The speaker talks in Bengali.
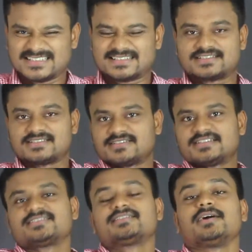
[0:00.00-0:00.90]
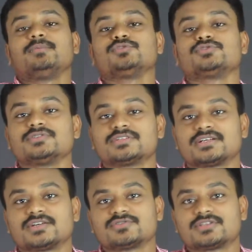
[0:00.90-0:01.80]
সিক্সটি সিক্স গ্রাম ওজন
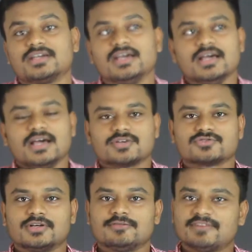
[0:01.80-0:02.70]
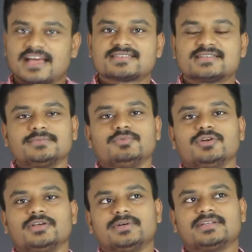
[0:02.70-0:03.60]
যেটার হচ্ছে আসলে প্লাস্টিক
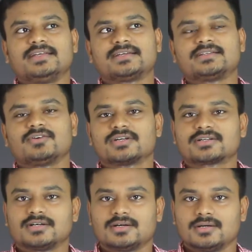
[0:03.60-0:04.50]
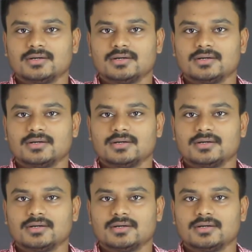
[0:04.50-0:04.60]
বডি বাট দেখতে অনেকটা